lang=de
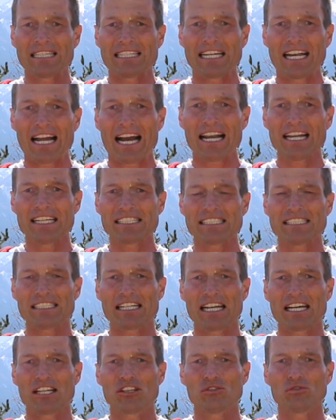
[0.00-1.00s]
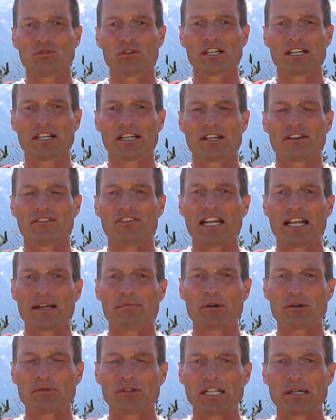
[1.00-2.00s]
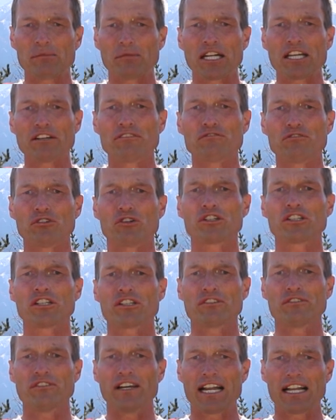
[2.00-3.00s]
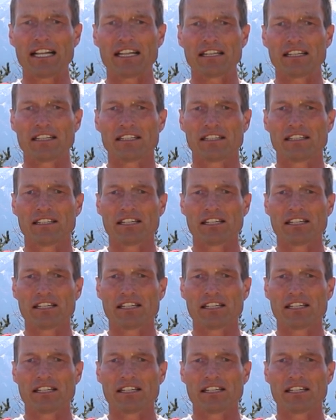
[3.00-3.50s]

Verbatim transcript: Denn alles in der Natur will immer wieder einmal gefordert werden.